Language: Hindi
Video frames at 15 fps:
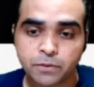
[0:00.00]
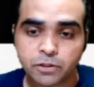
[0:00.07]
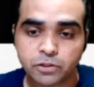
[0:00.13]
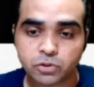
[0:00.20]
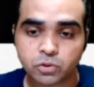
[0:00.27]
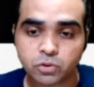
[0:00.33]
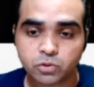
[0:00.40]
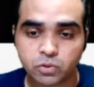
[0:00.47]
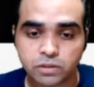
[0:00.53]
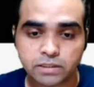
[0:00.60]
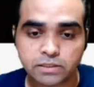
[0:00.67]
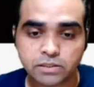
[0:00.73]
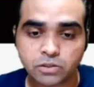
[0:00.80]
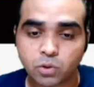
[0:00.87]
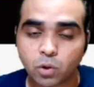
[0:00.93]
सो दोस्तों
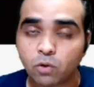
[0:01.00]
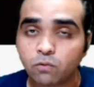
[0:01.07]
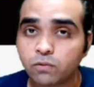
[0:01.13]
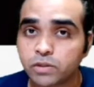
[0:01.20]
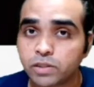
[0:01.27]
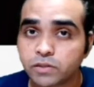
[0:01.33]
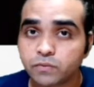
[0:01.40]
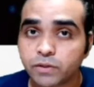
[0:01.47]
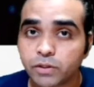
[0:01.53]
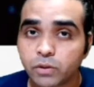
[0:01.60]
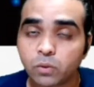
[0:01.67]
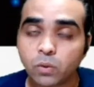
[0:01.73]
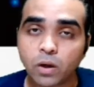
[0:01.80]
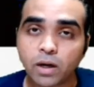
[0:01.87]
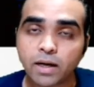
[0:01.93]
दिस इज ऑल फॉर दिस वीडियो
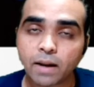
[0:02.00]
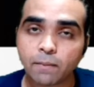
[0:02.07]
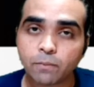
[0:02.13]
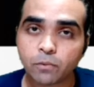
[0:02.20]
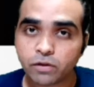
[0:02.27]
अगर आपको